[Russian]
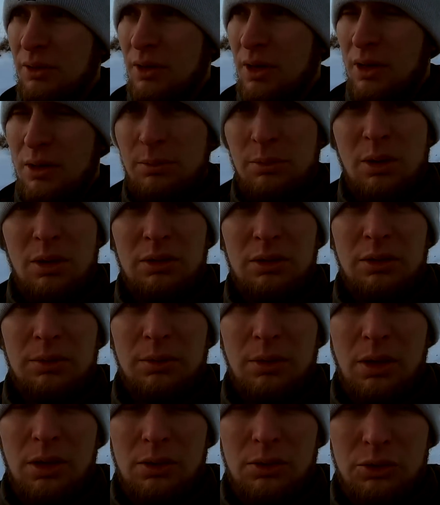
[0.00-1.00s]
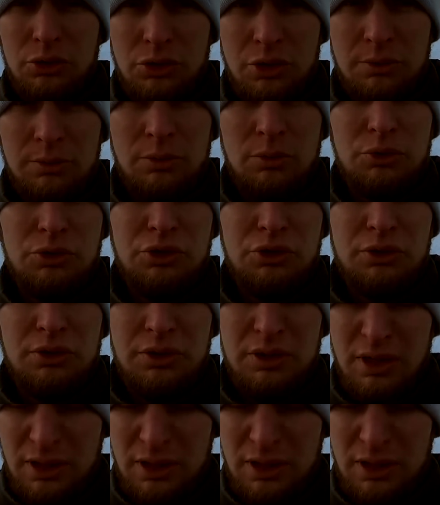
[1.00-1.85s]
рыбалка хорошая получилась, я